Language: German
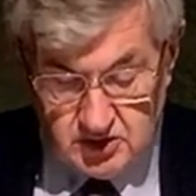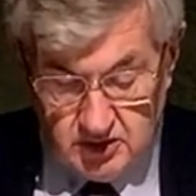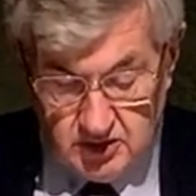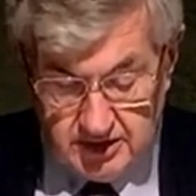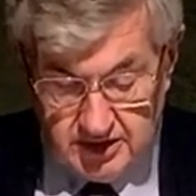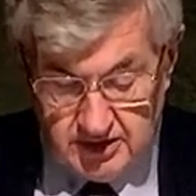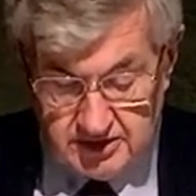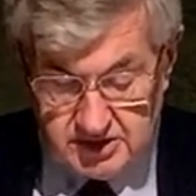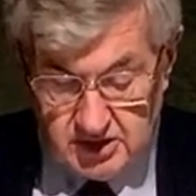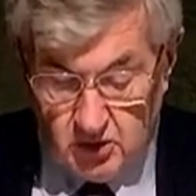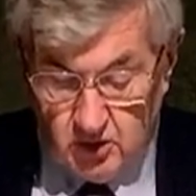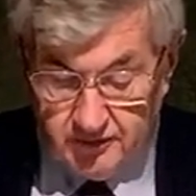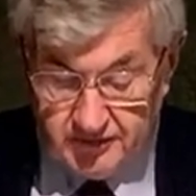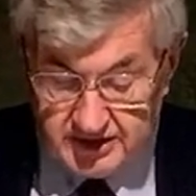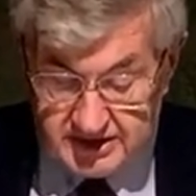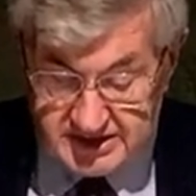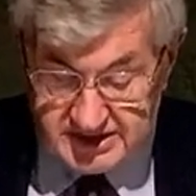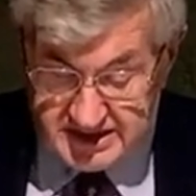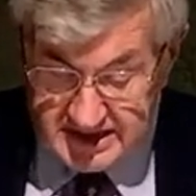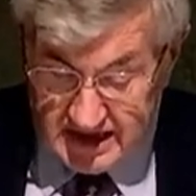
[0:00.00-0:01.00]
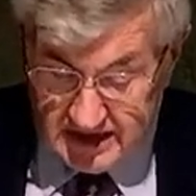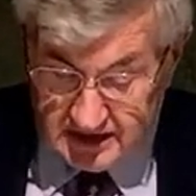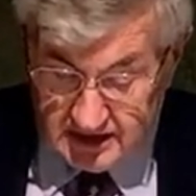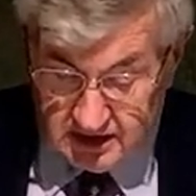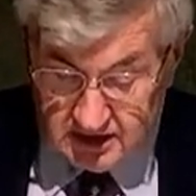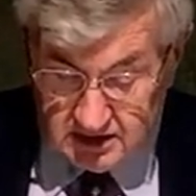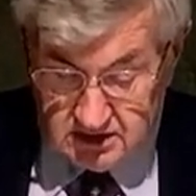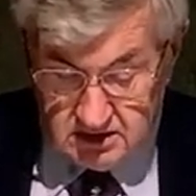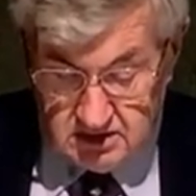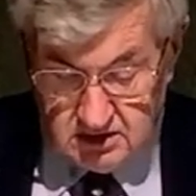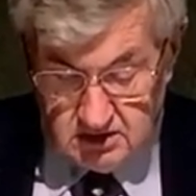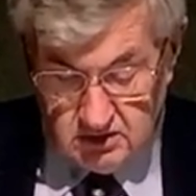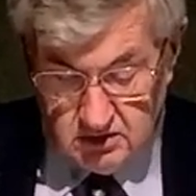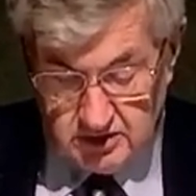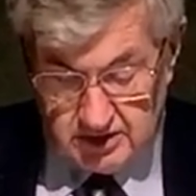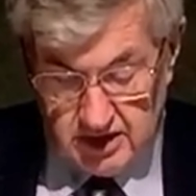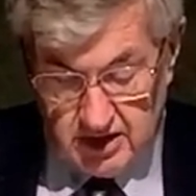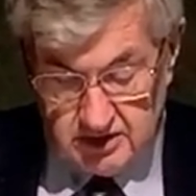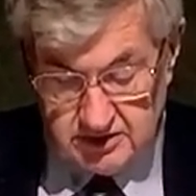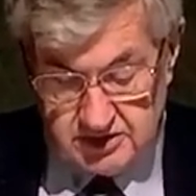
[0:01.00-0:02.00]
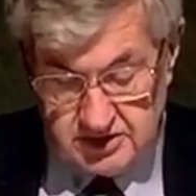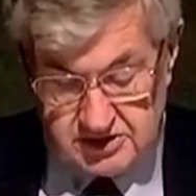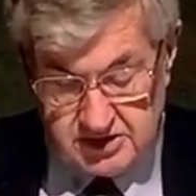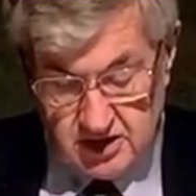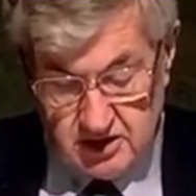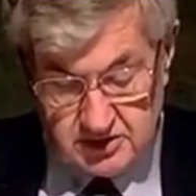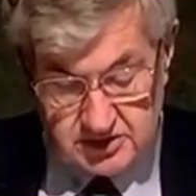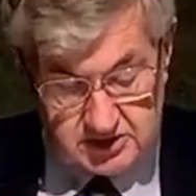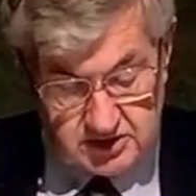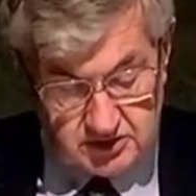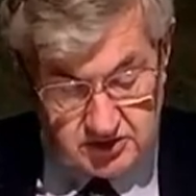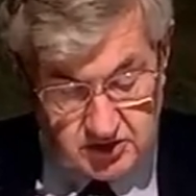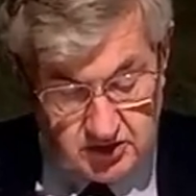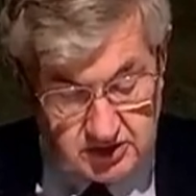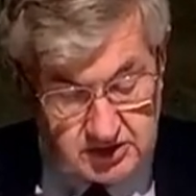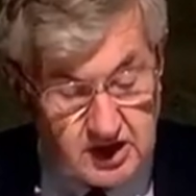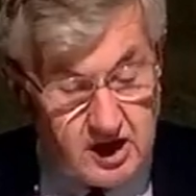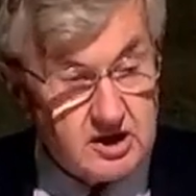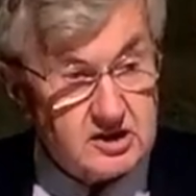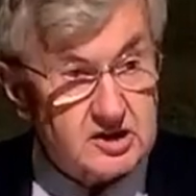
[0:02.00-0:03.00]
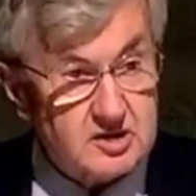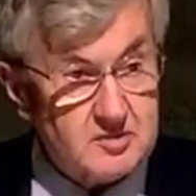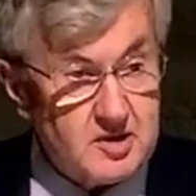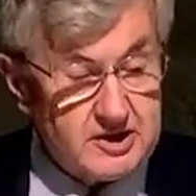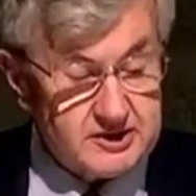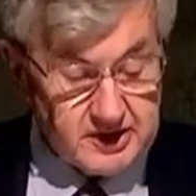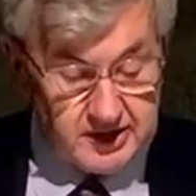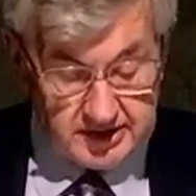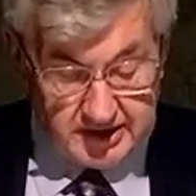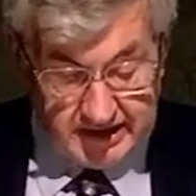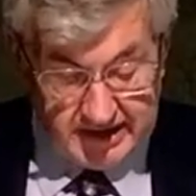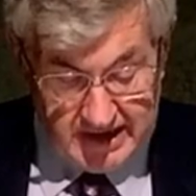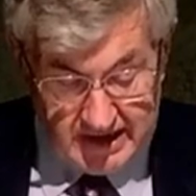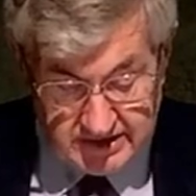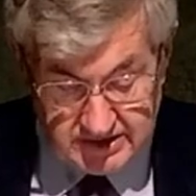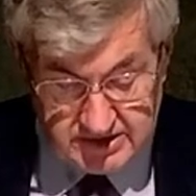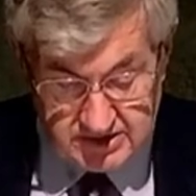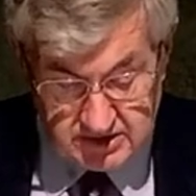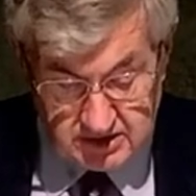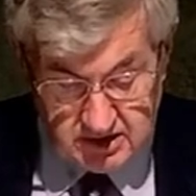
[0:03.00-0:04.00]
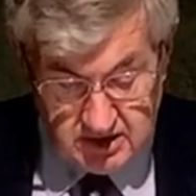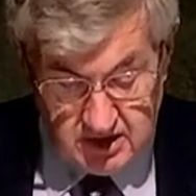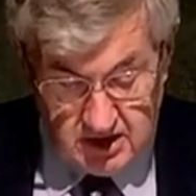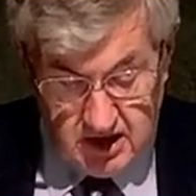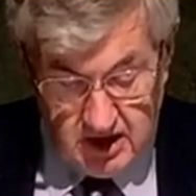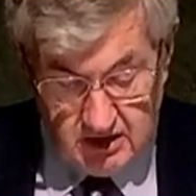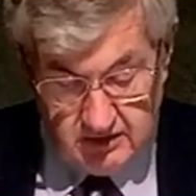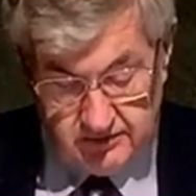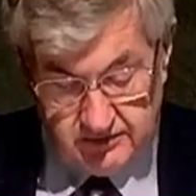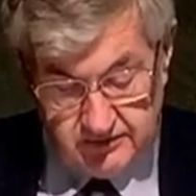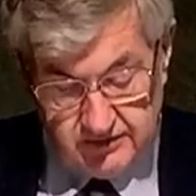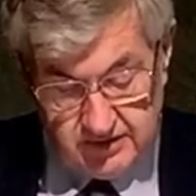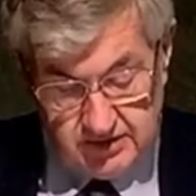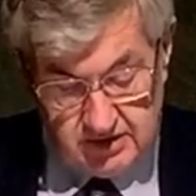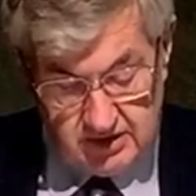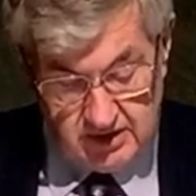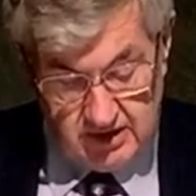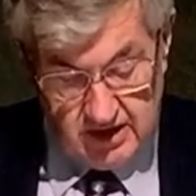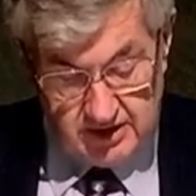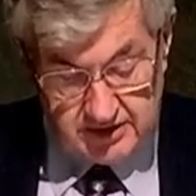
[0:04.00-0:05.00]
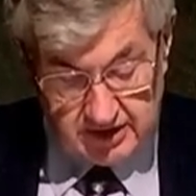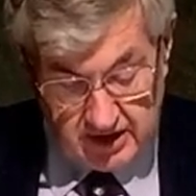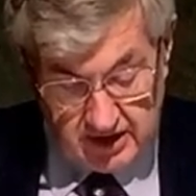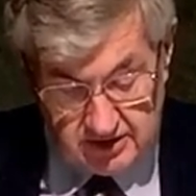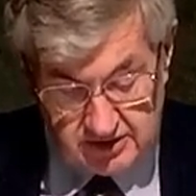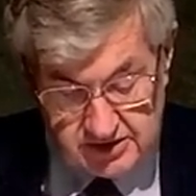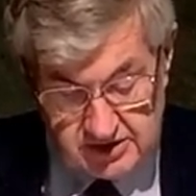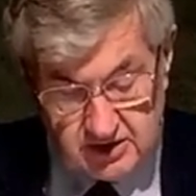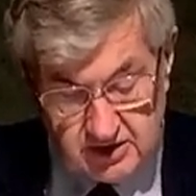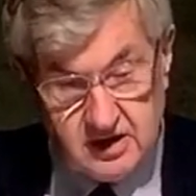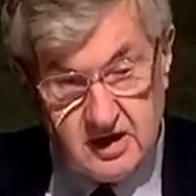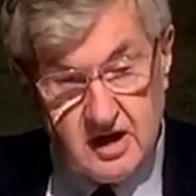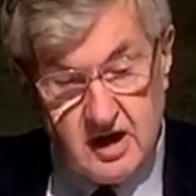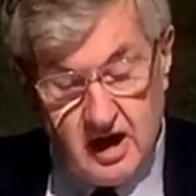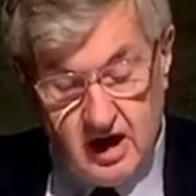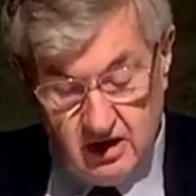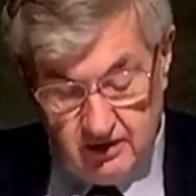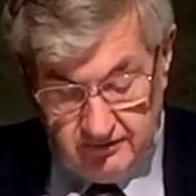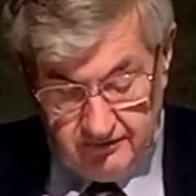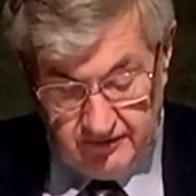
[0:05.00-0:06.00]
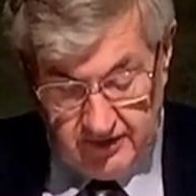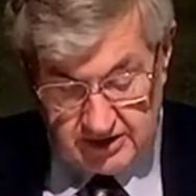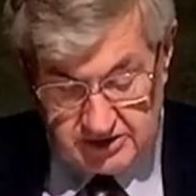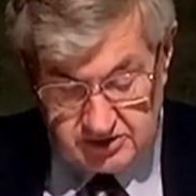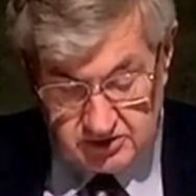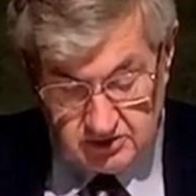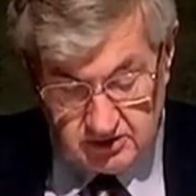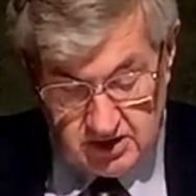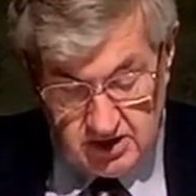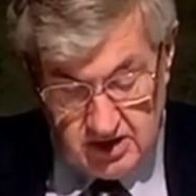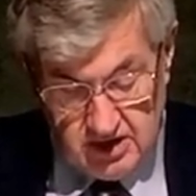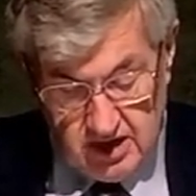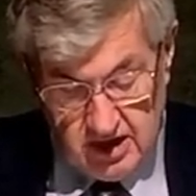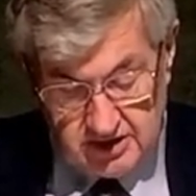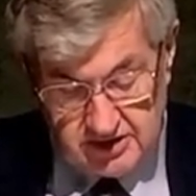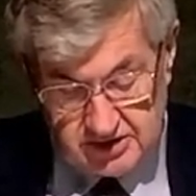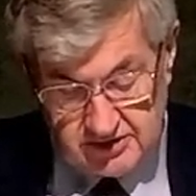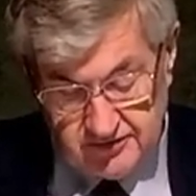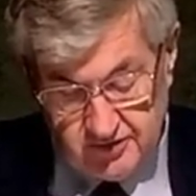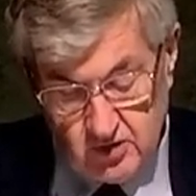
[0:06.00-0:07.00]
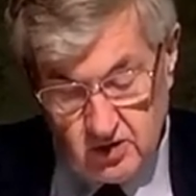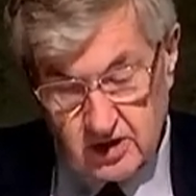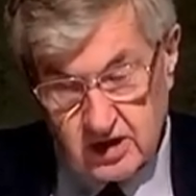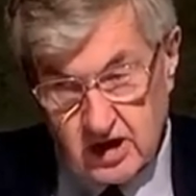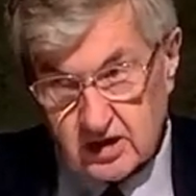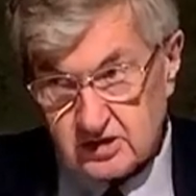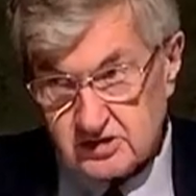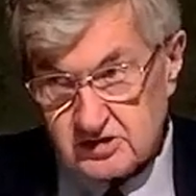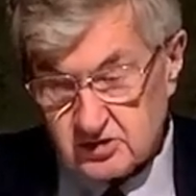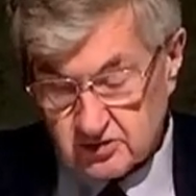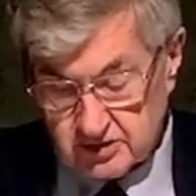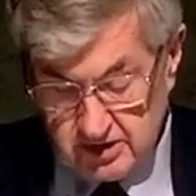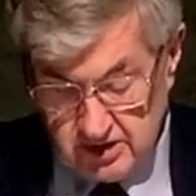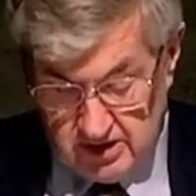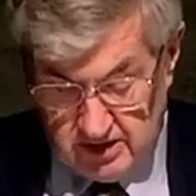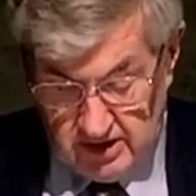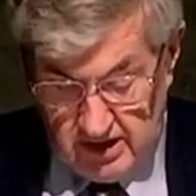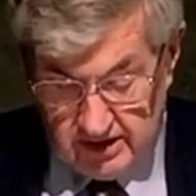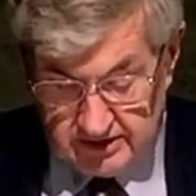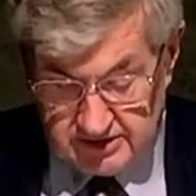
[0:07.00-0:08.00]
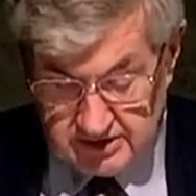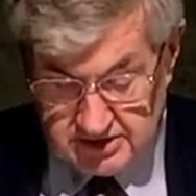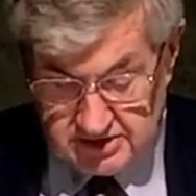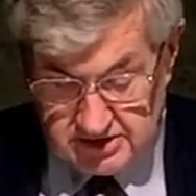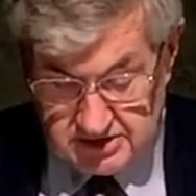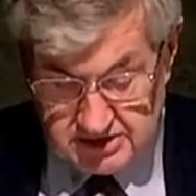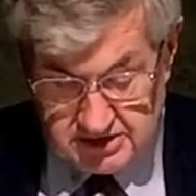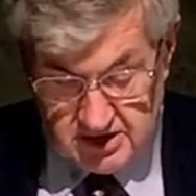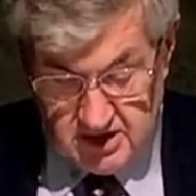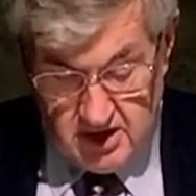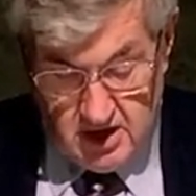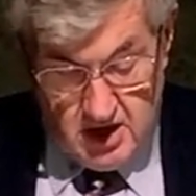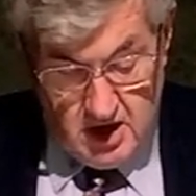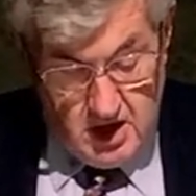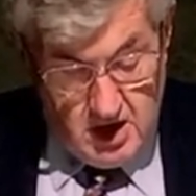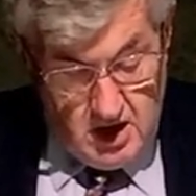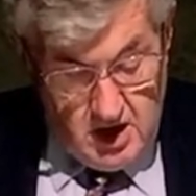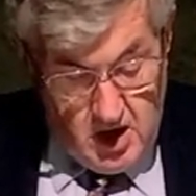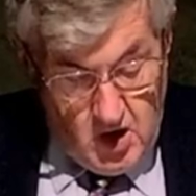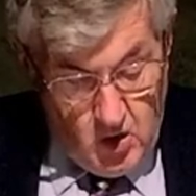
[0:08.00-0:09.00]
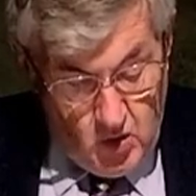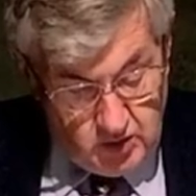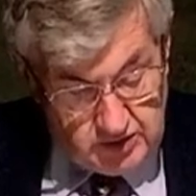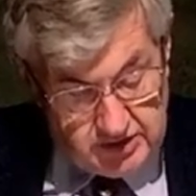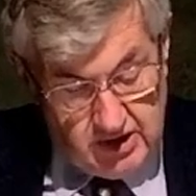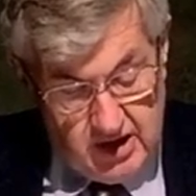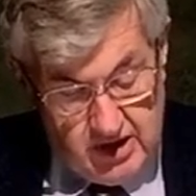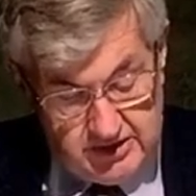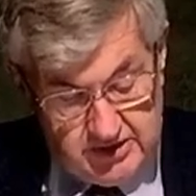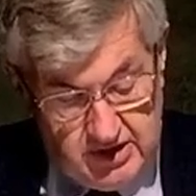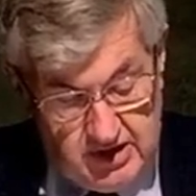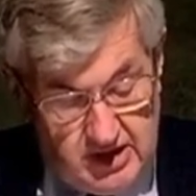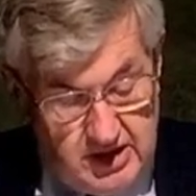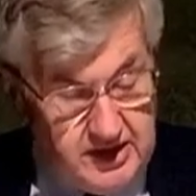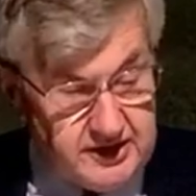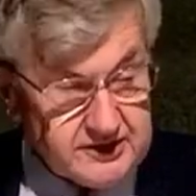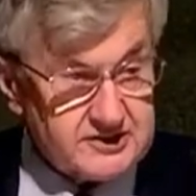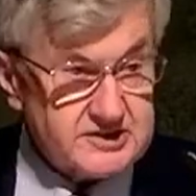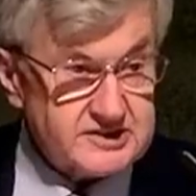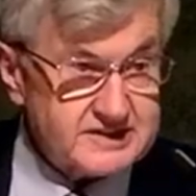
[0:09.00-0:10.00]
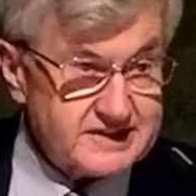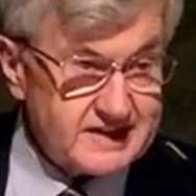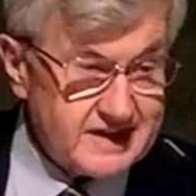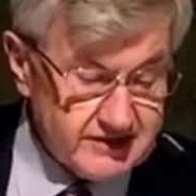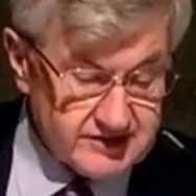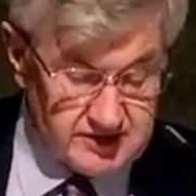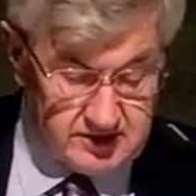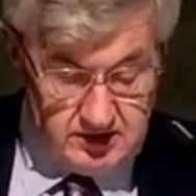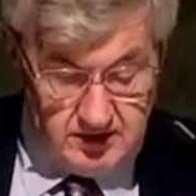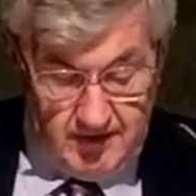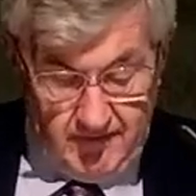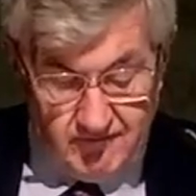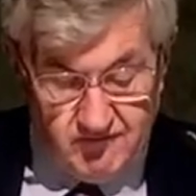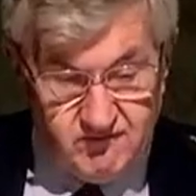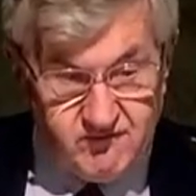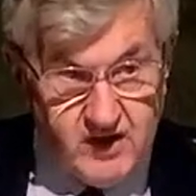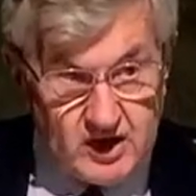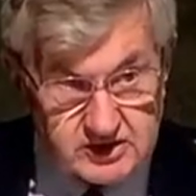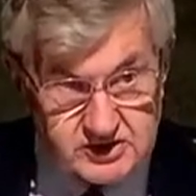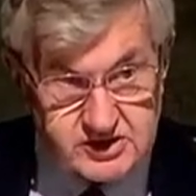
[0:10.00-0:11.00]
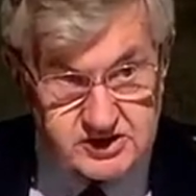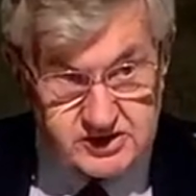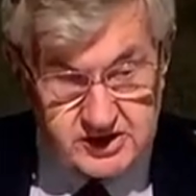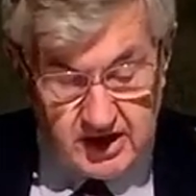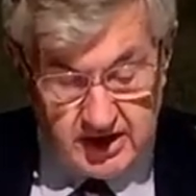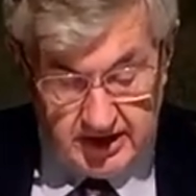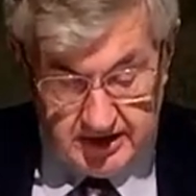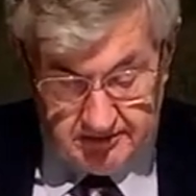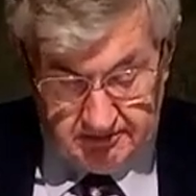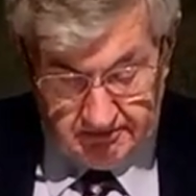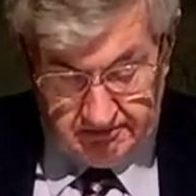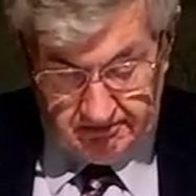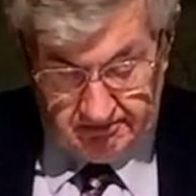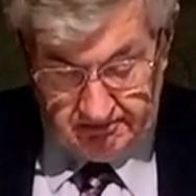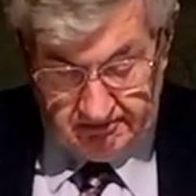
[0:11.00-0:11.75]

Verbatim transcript: sogenannte offizielle oder anders ausgedrückt allgemein anerkannte, auf, äh, anerkannte Auffassung eines Vorgangs oder Ereignisses oder einer Ereigniskette falsch sei.